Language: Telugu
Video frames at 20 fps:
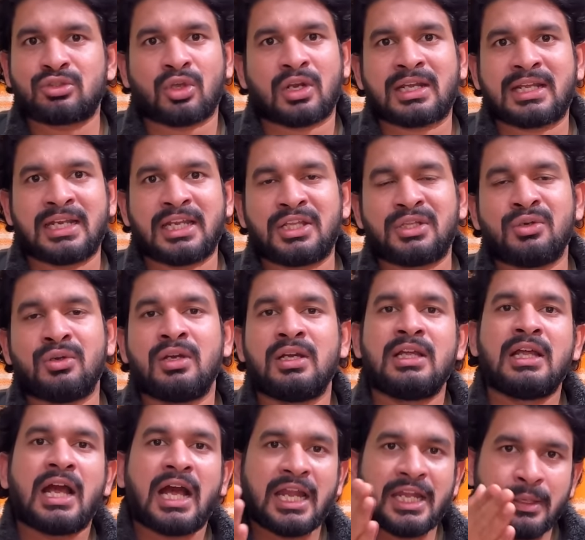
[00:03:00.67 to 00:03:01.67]
దొరకలేదు
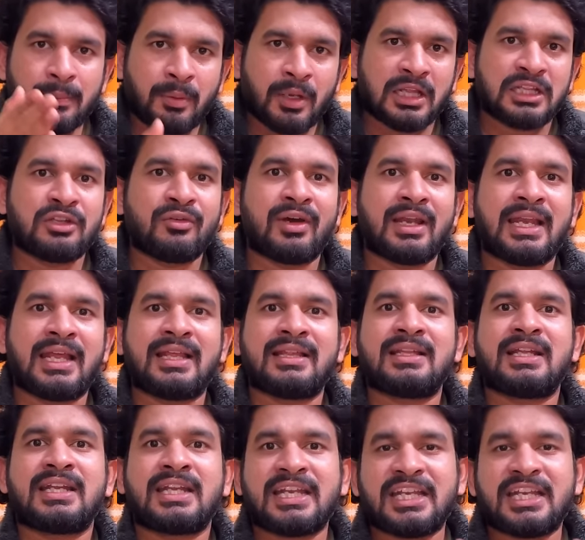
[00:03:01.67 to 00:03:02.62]
అండ్ ఇప్పుడు అందువల్ల ఏంటంటే